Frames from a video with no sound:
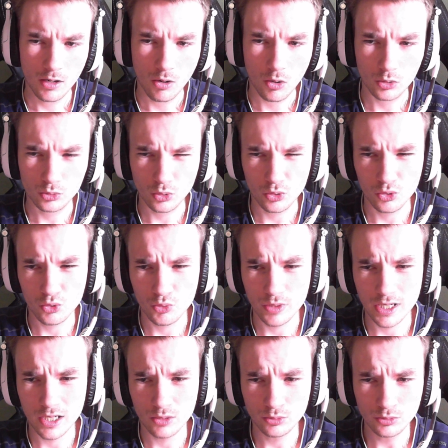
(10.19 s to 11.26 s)
entre
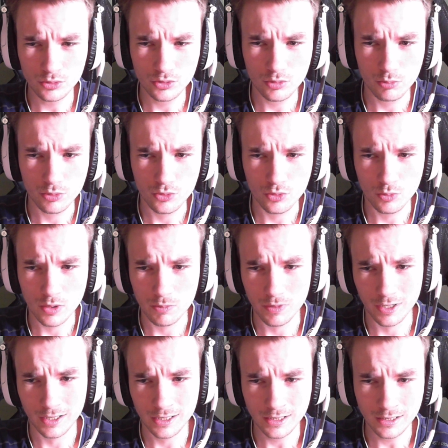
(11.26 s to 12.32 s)
juillet et août, plus ou moins
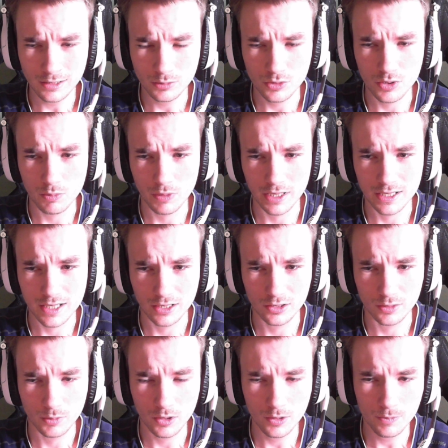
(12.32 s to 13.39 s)
par là, c'est pas
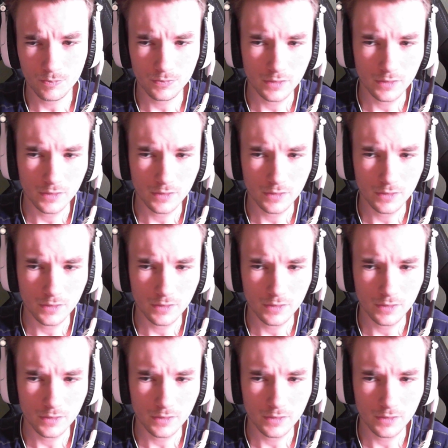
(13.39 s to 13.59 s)
exactement.